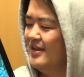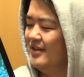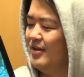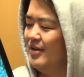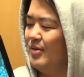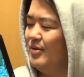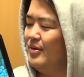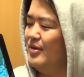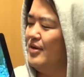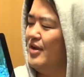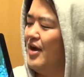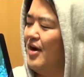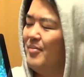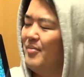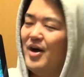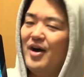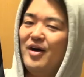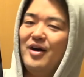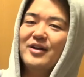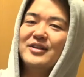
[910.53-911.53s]
ただ
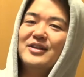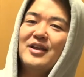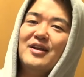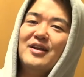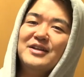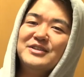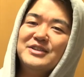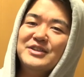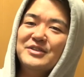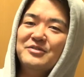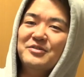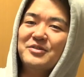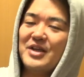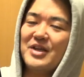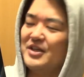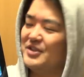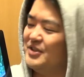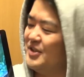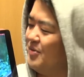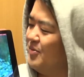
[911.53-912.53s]
ヤマハ新しいの
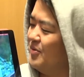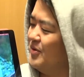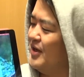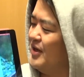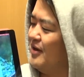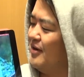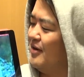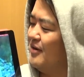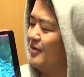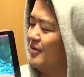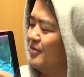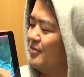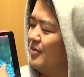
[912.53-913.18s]
出してこないから